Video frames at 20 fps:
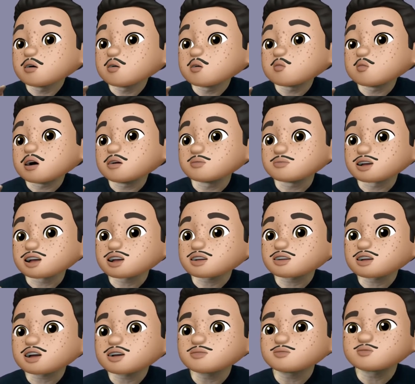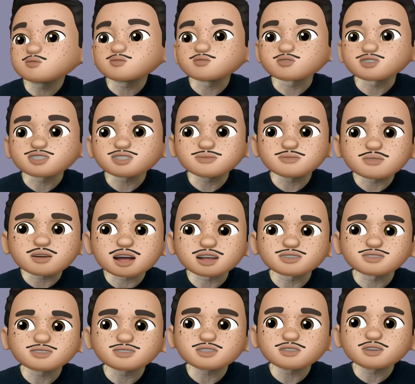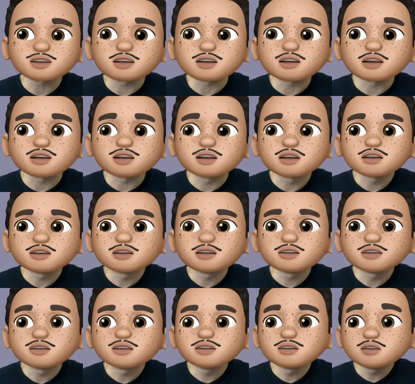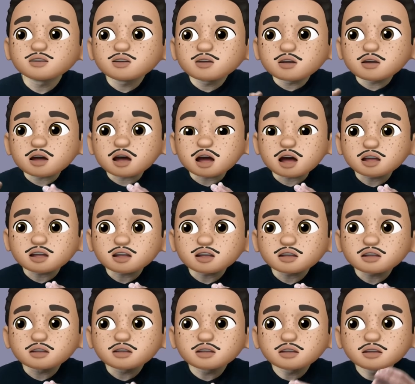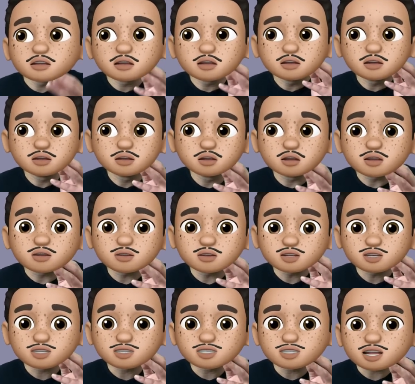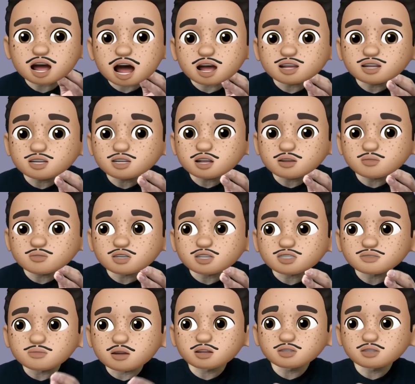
我明天不去北京了。아니 러를 쓰지 않는다고 했습니다.